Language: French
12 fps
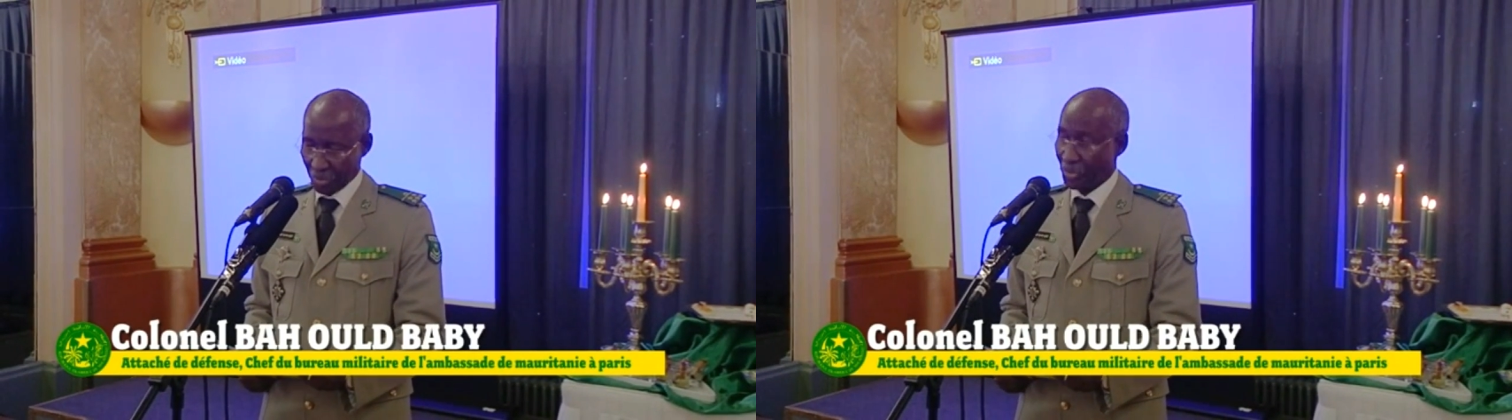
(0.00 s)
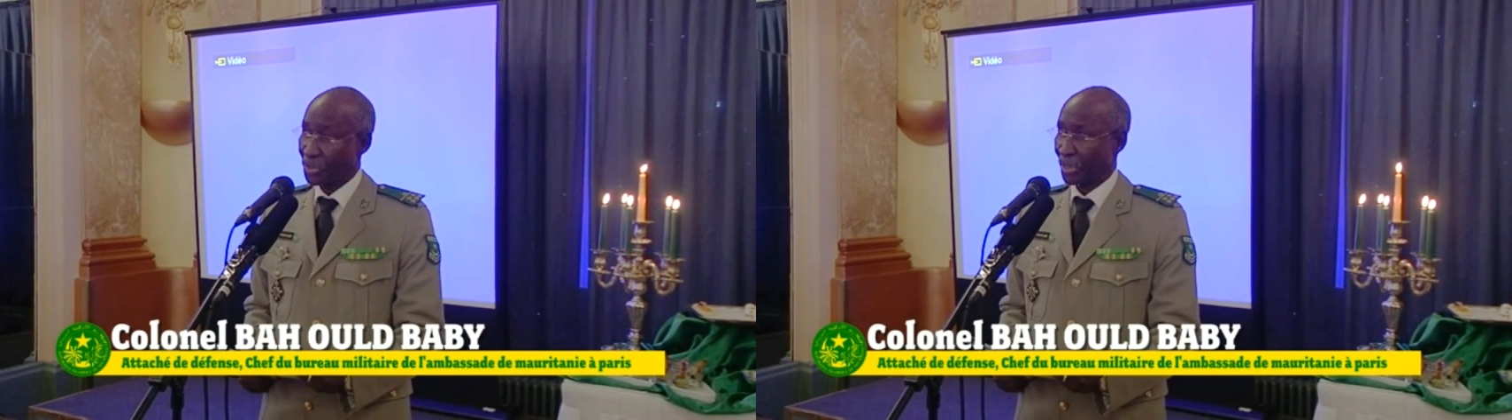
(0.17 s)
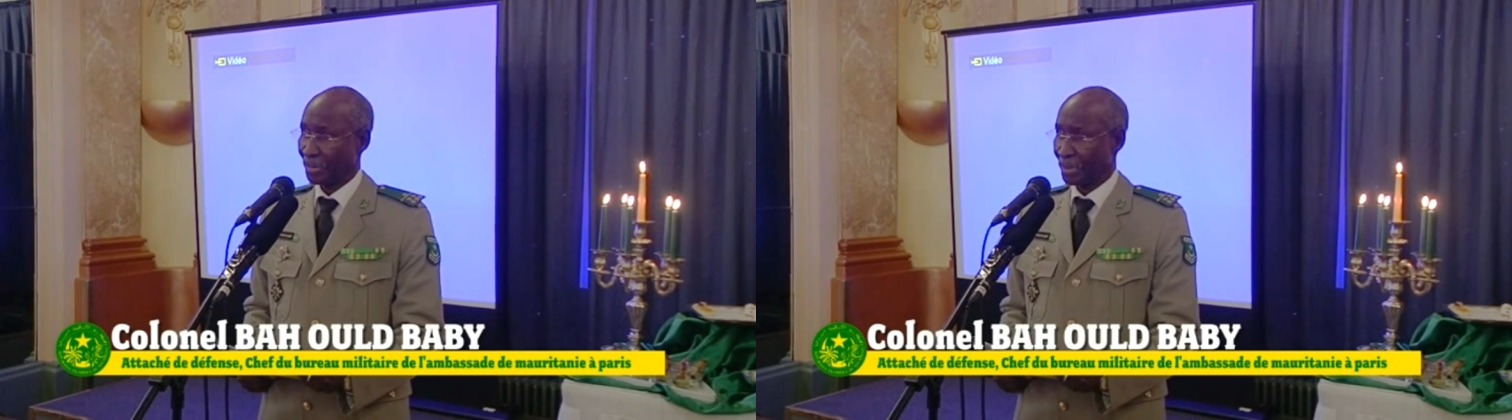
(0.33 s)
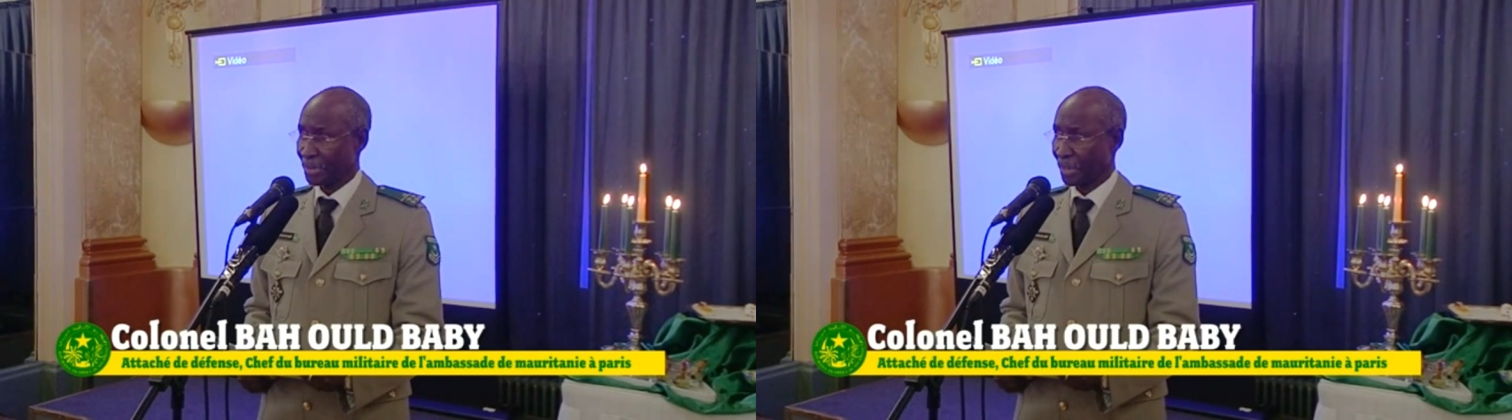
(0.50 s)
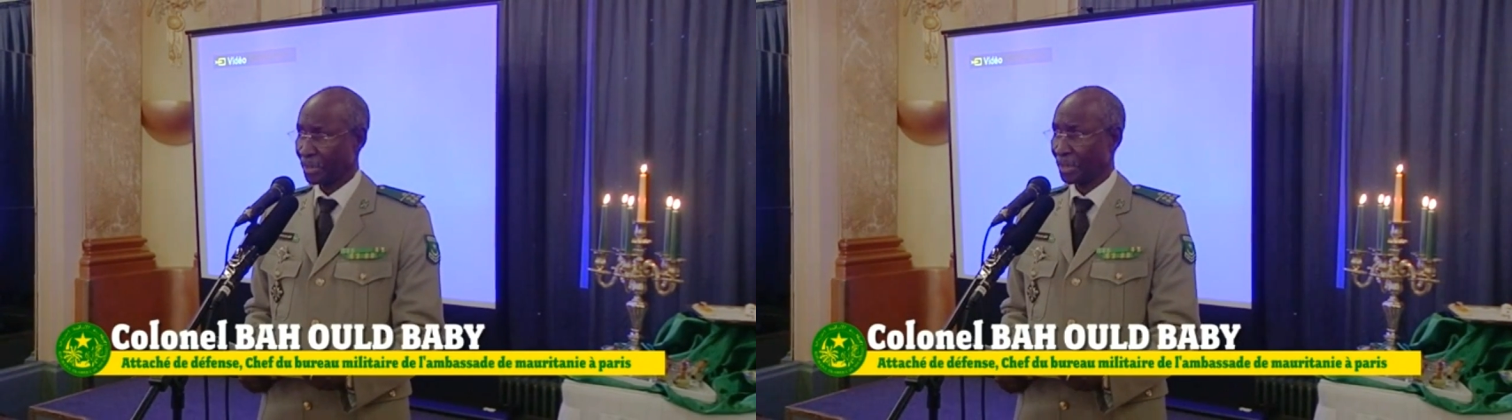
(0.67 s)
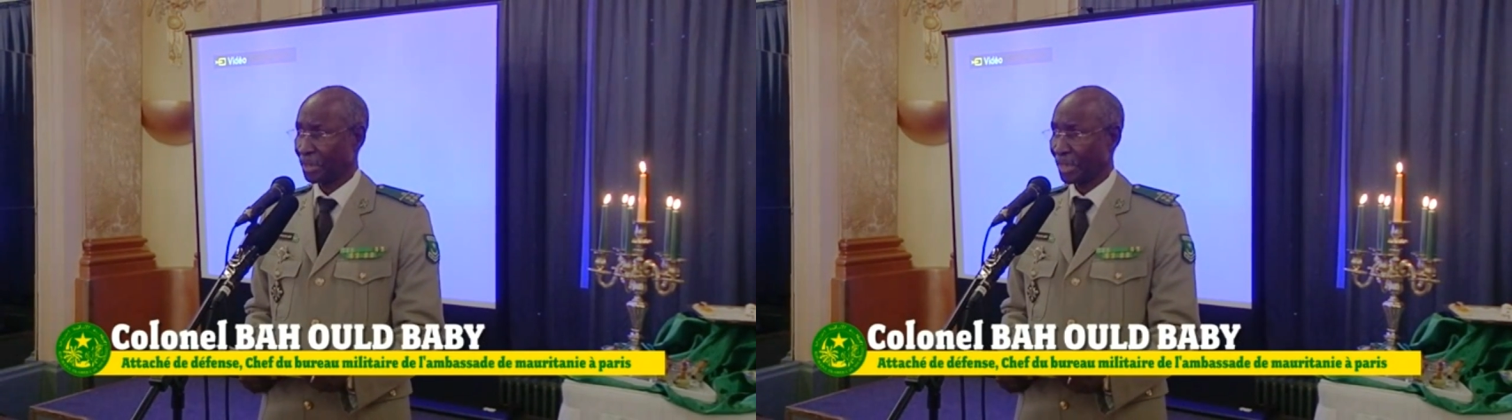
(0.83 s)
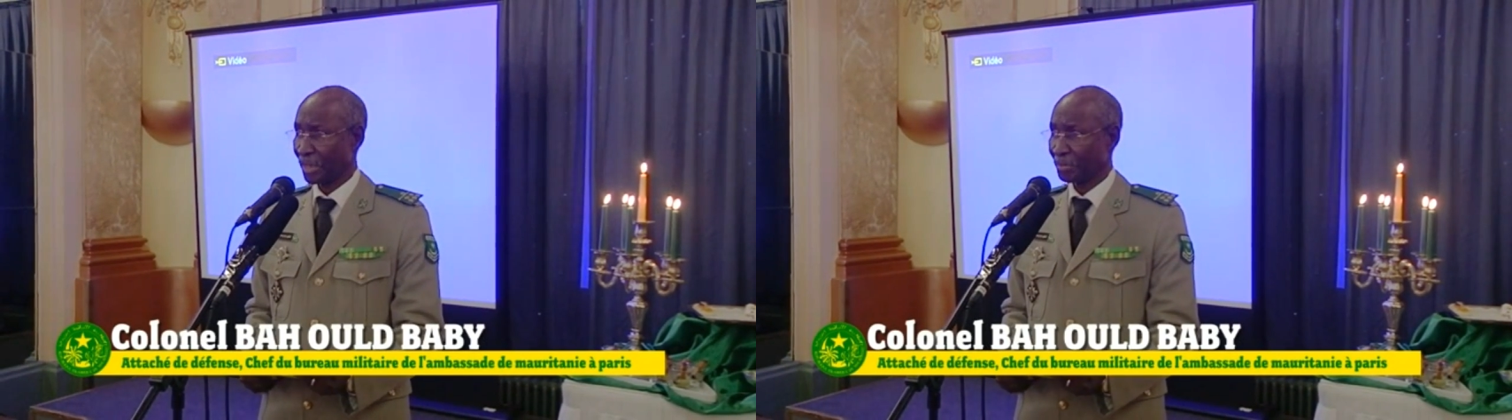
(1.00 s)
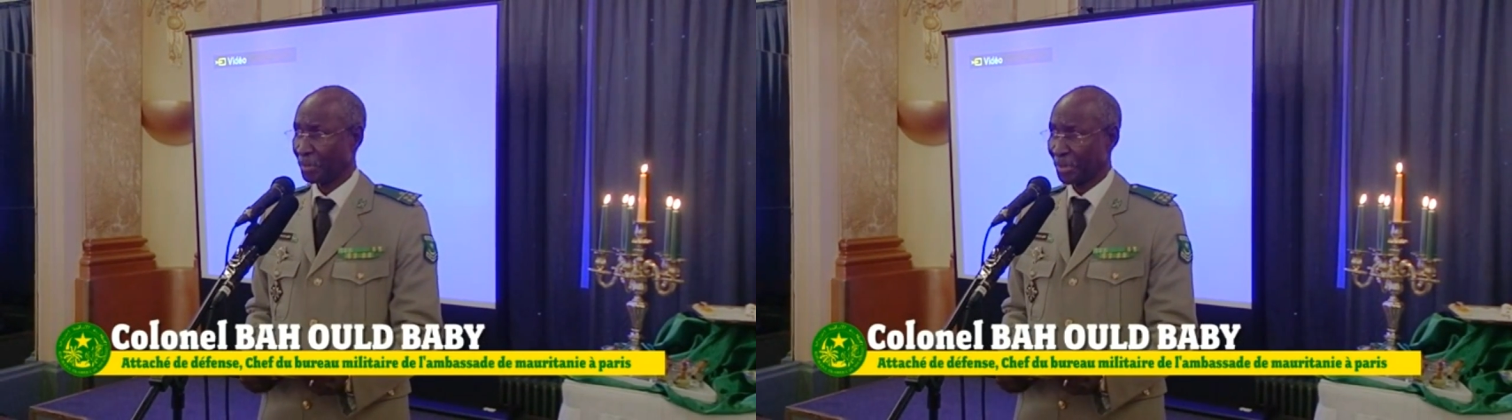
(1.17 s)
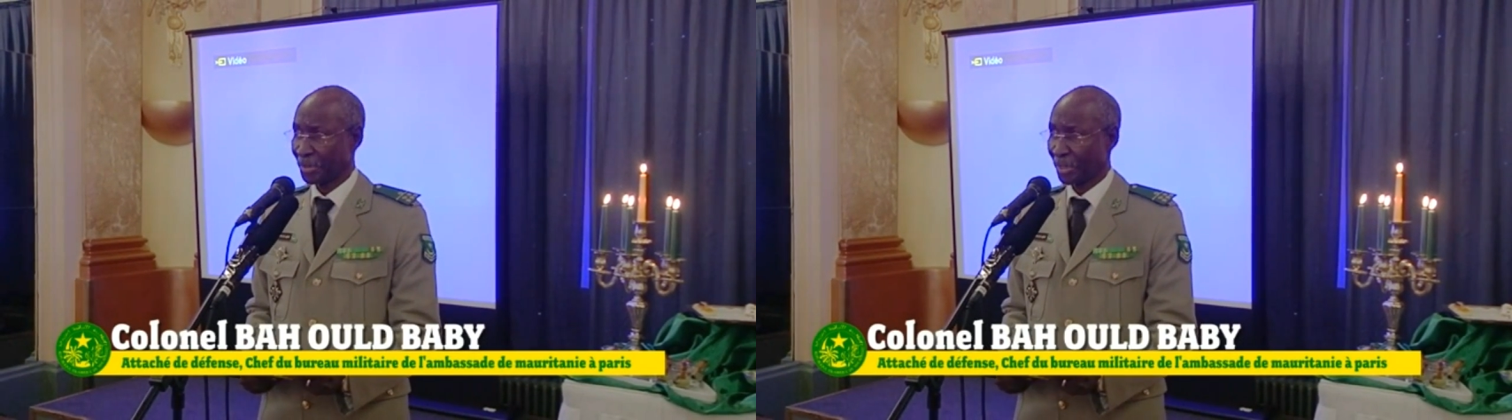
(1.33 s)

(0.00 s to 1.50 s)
Monsieur l'ambassadeur de la République